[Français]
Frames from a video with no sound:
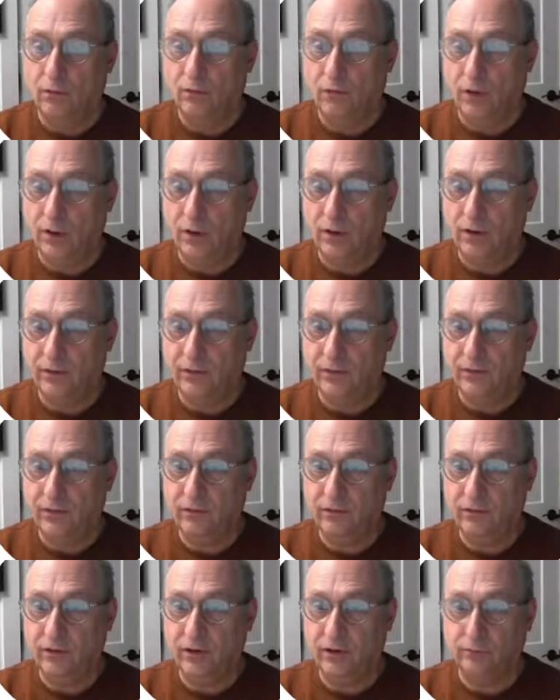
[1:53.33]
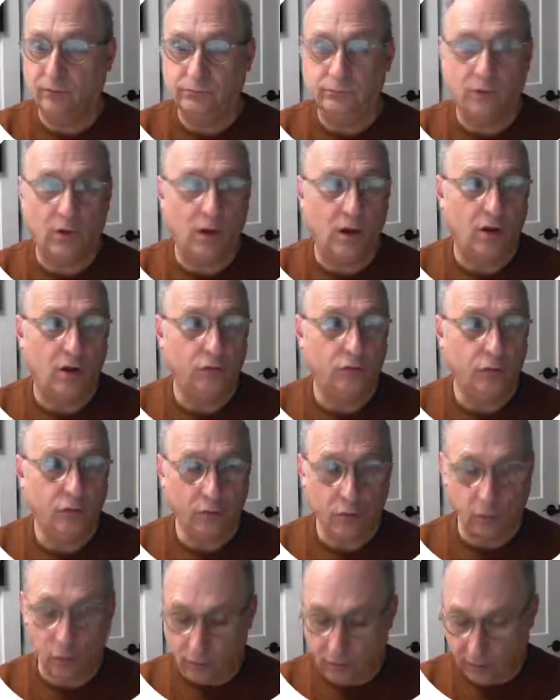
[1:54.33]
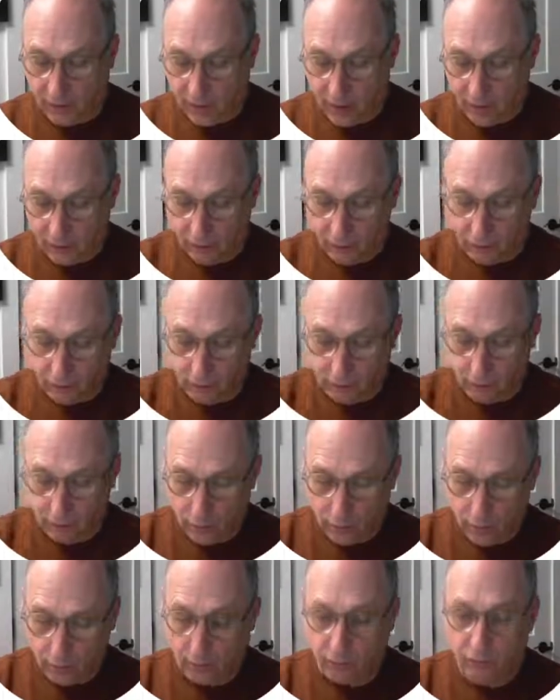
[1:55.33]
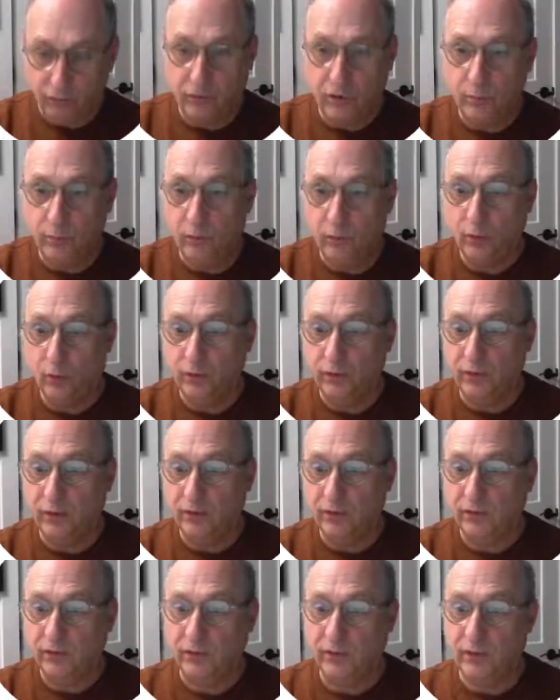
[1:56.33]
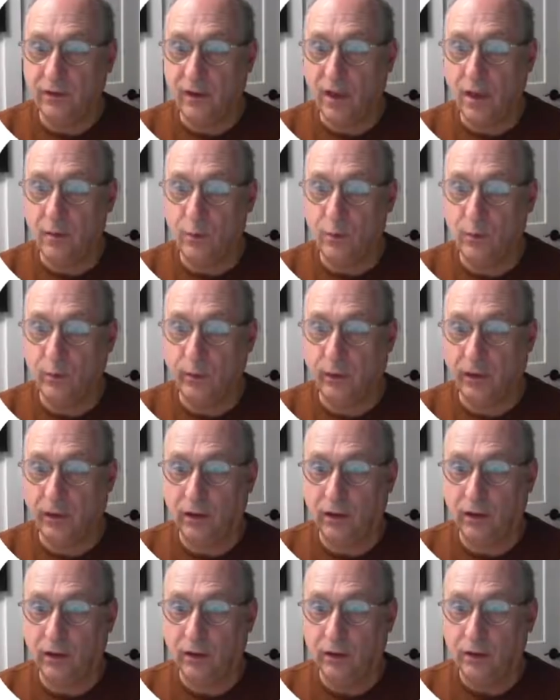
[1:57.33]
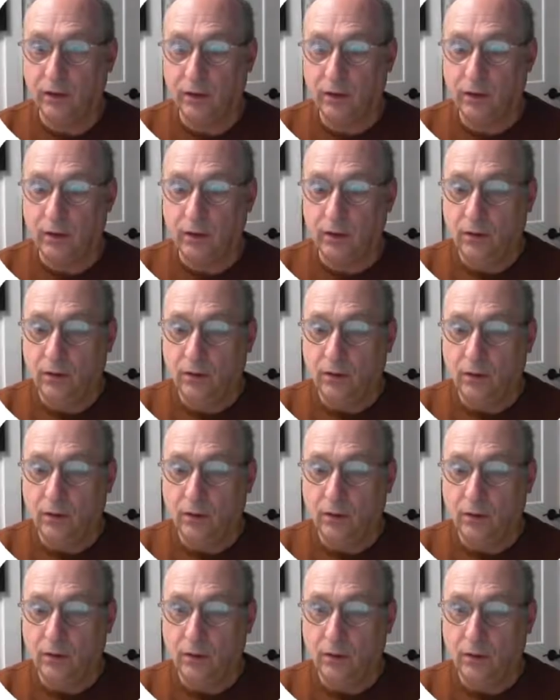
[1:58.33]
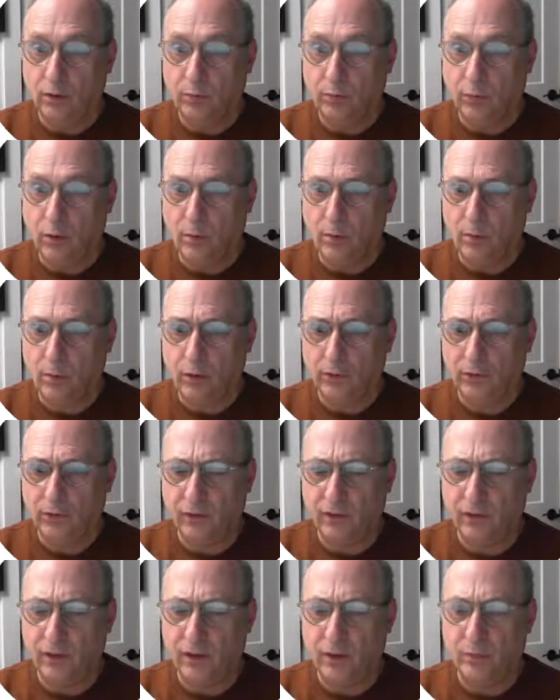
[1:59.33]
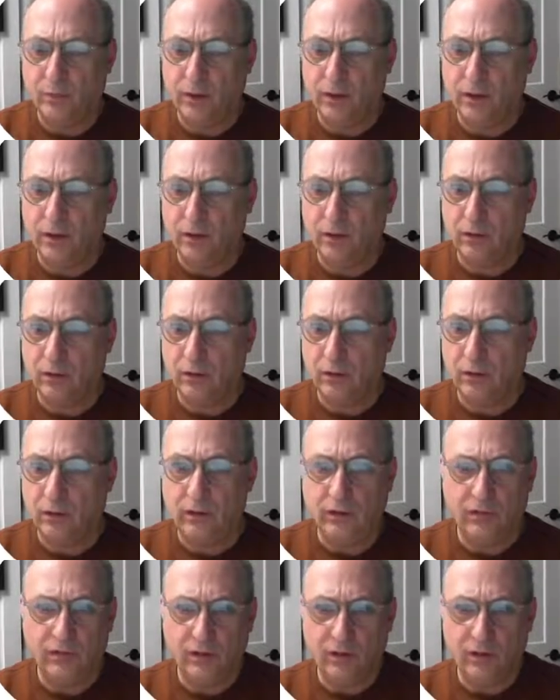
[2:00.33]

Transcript: Voilà, c'est fait. Ensuite, on regarde euh, le profil, puis on dessine à peu près euh, proportionnellement les